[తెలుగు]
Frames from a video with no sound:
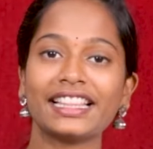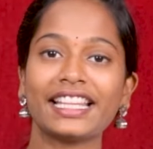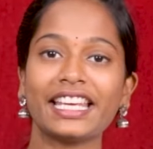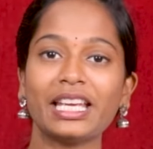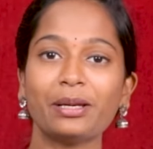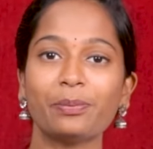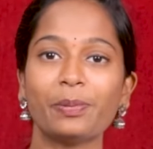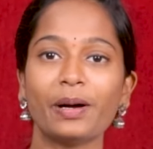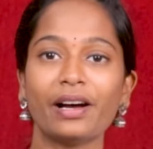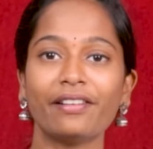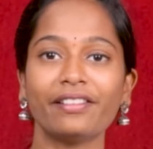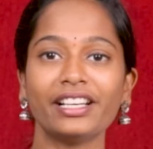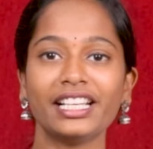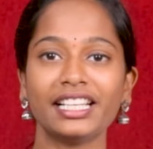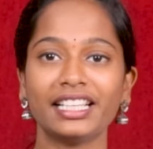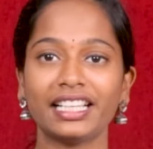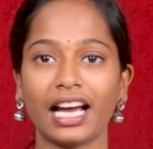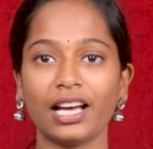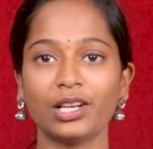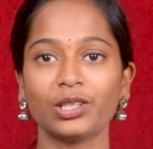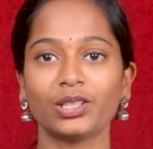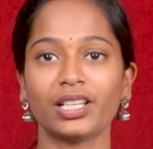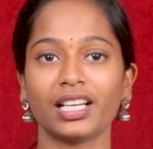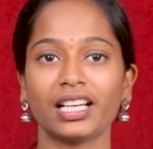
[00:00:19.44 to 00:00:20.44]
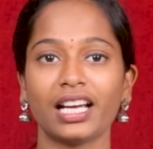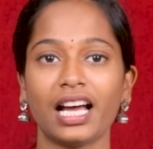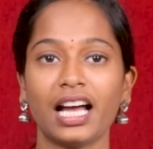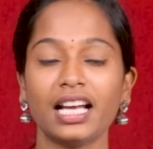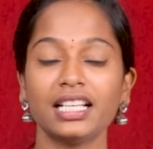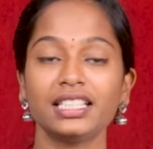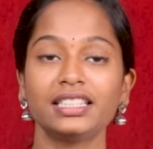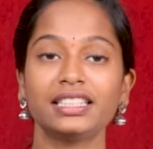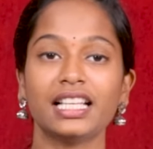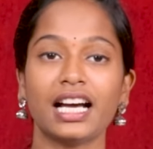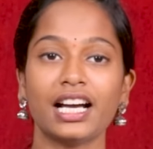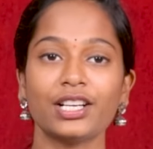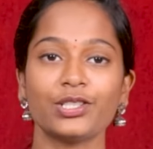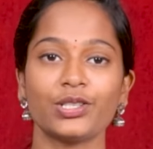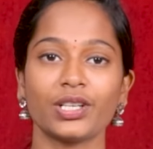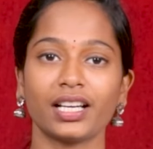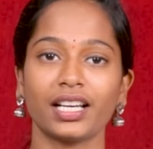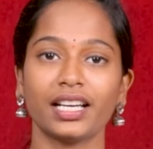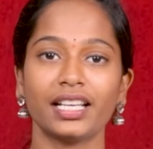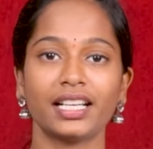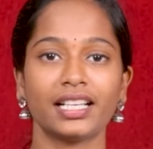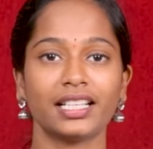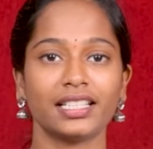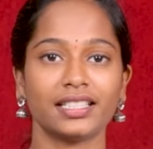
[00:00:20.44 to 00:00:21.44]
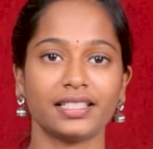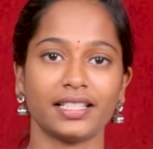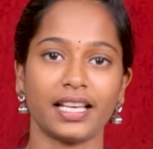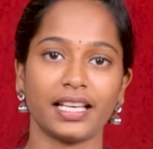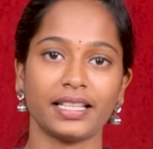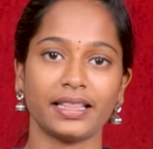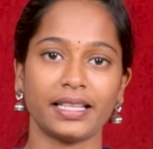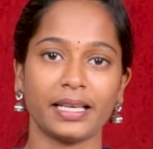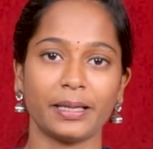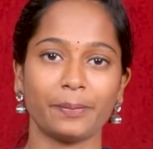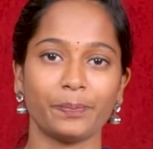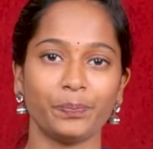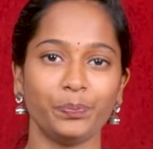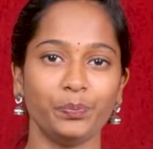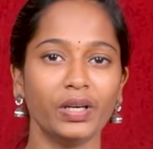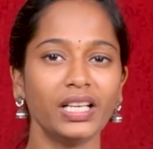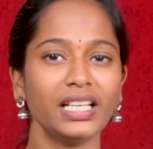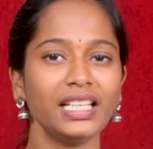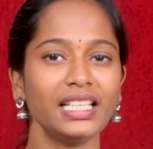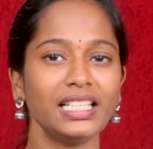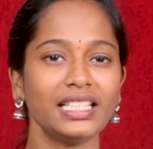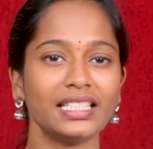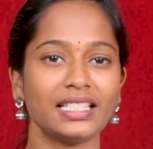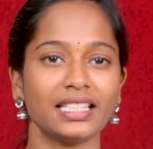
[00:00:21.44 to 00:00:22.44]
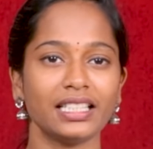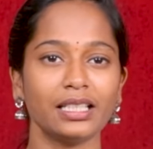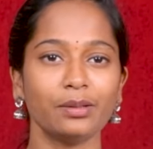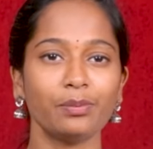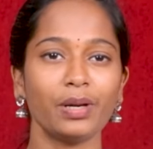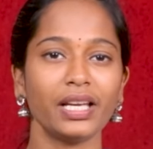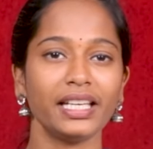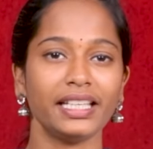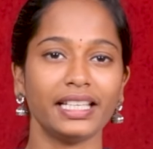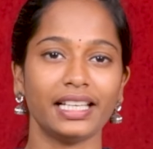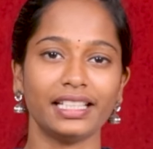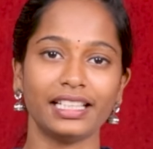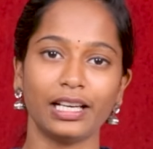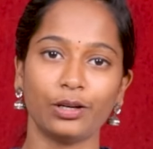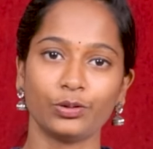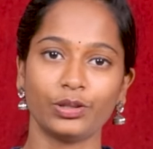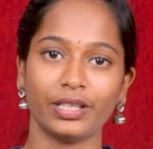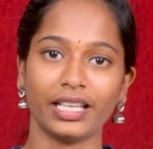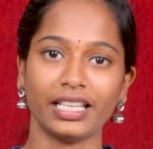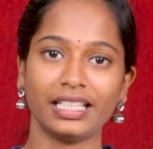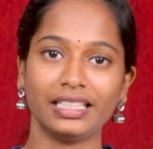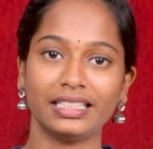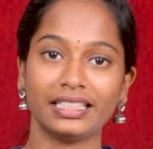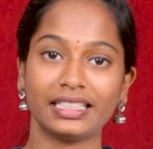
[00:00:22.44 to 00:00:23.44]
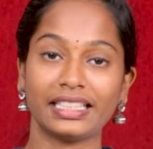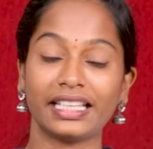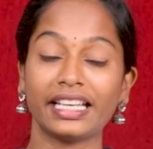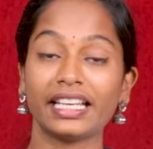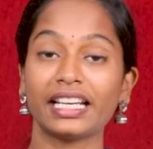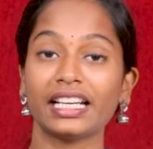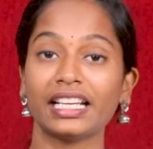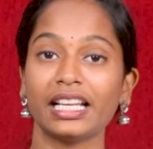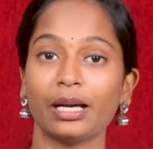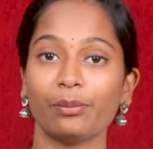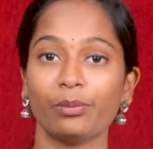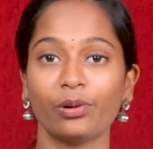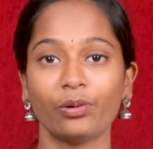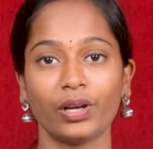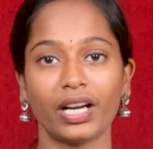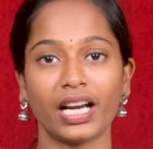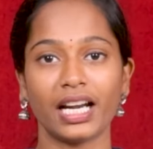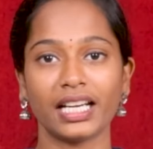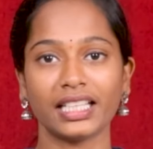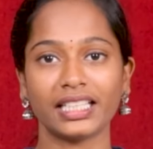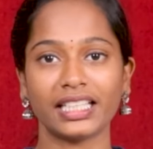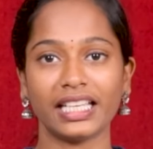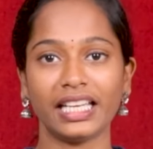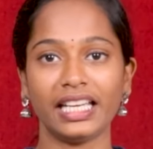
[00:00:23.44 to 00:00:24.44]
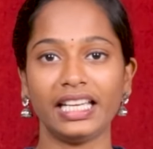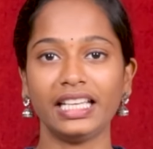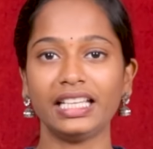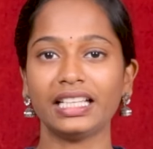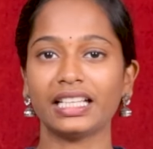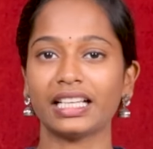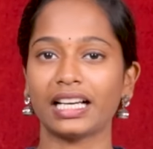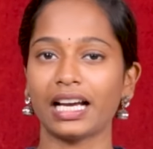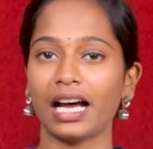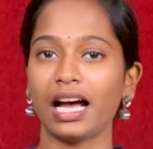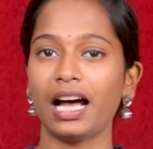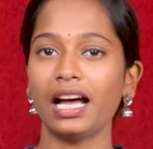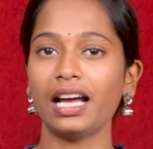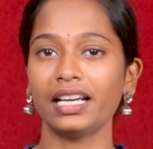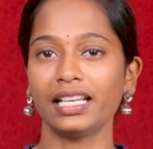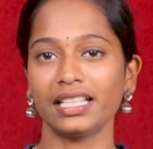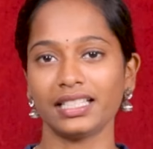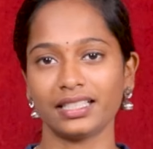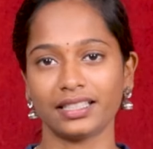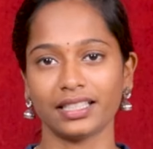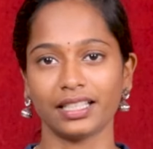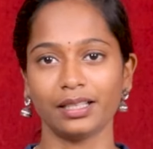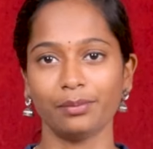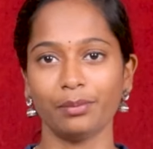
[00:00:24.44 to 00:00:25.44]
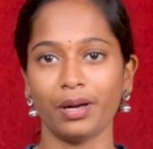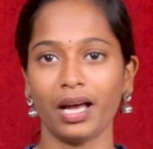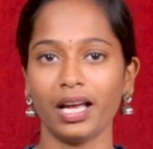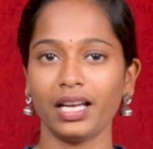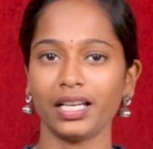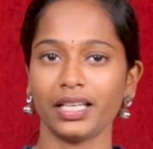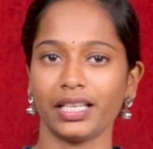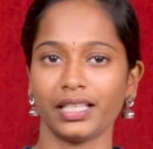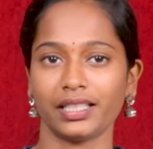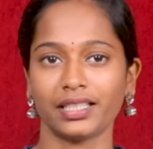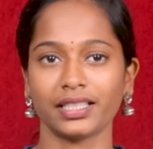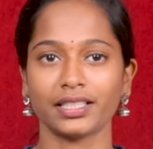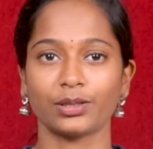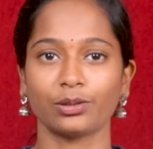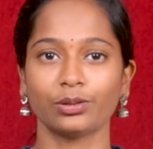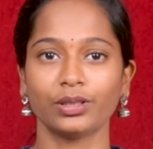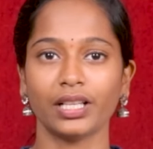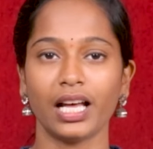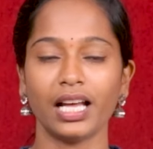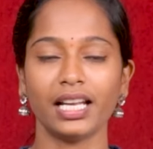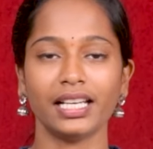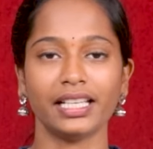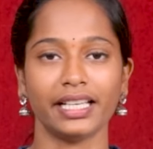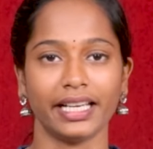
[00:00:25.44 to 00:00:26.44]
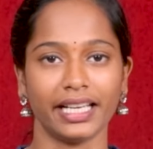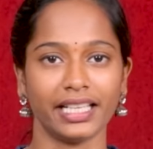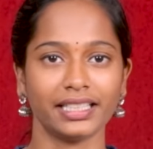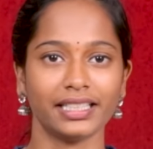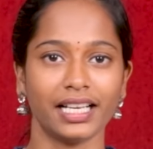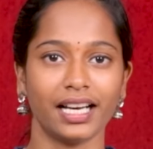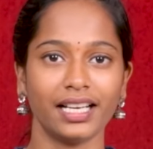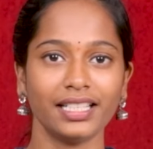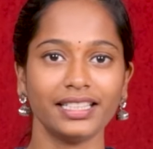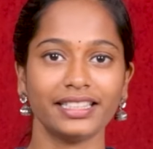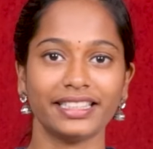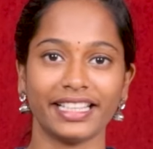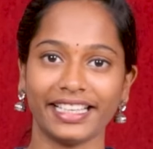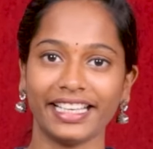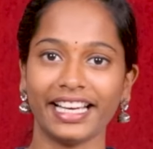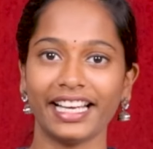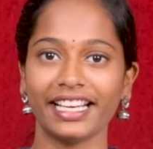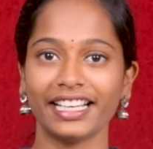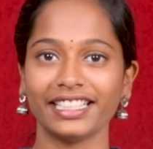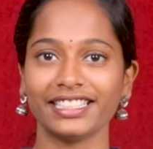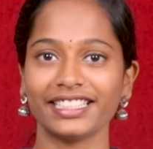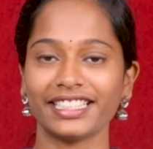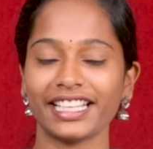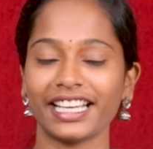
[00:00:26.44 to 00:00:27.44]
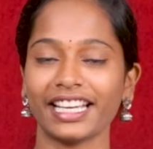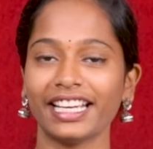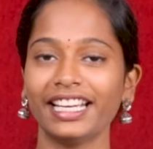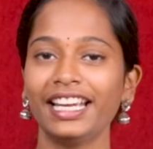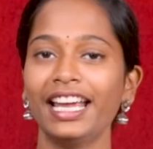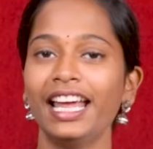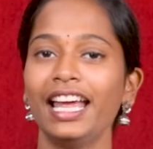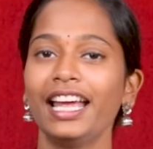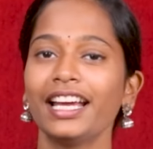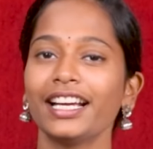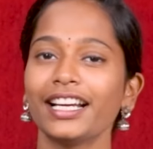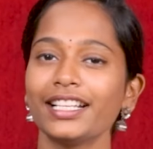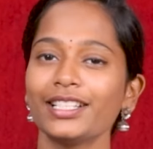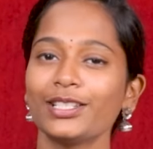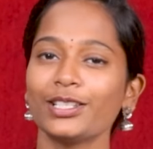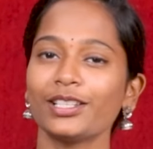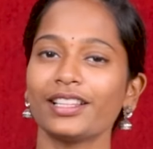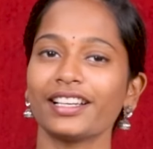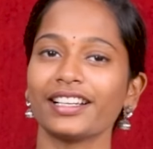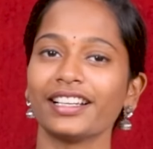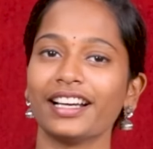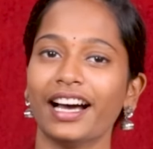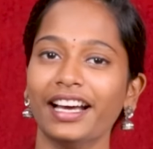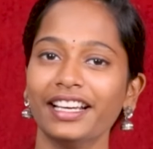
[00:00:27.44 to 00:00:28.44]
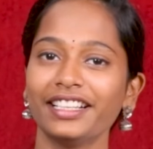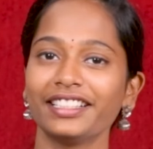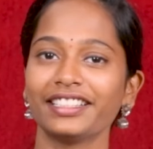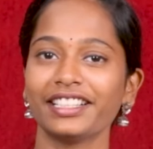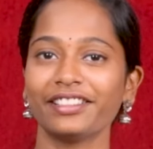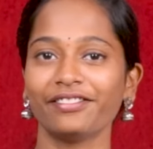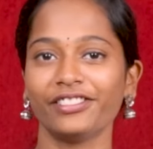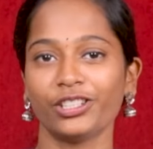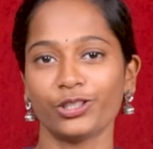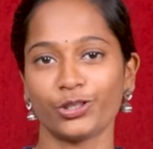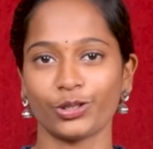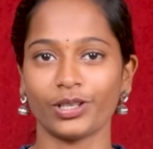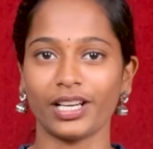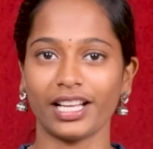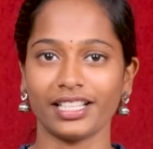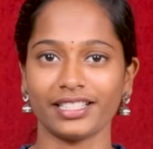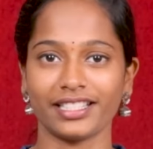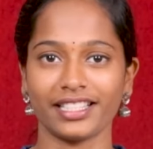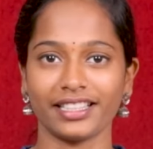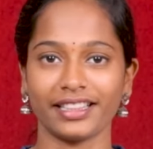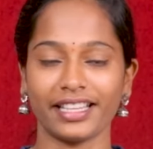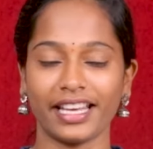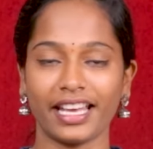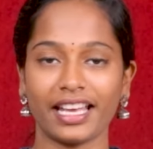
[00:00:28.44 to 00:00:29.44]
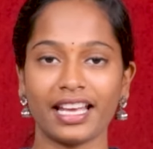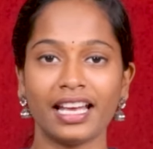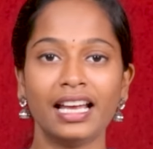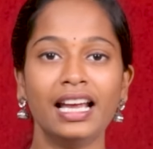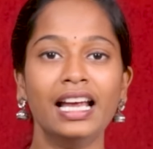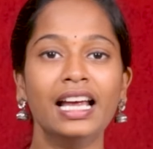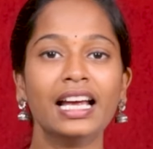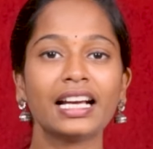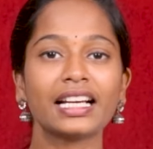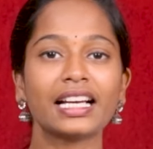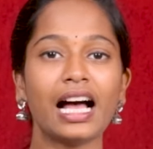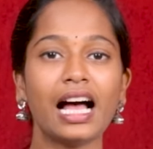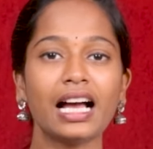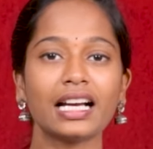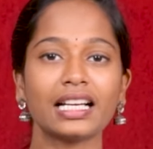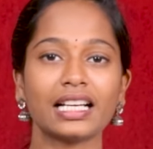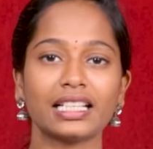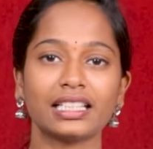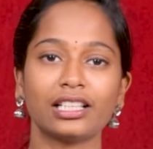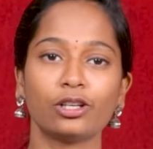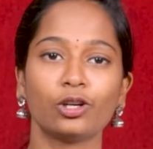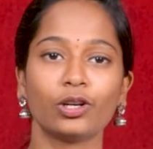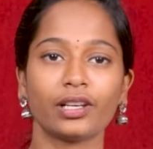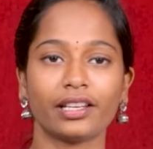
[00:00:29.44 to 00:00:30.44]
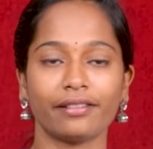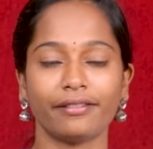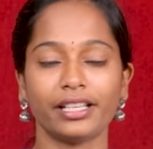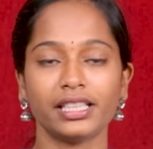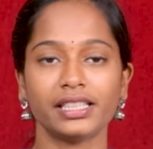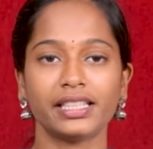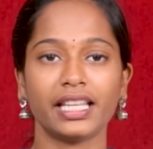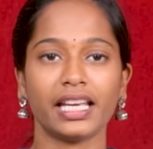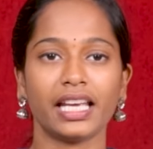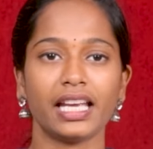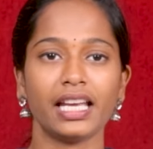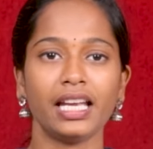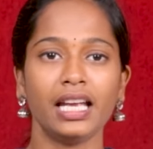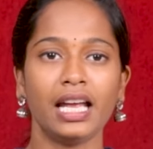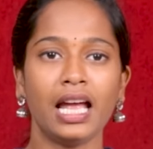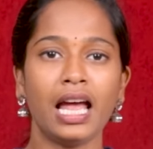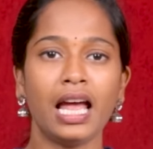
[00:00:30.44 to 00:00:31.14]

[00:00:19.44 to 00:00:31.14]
దీపావళి కానుకగా తాజాగా రిలీజ్ అయింది మరి ఈ సినిమా ఎలా ఉంది కిరణ్ అభవరానికి కా అనే సినిమా హిట్ ఇస్తుందా లేదా తెలియాలంటే ఖచ్చితంగా రివ్యూ చూడాల్సిందే కా కథలోకి వెళ్తే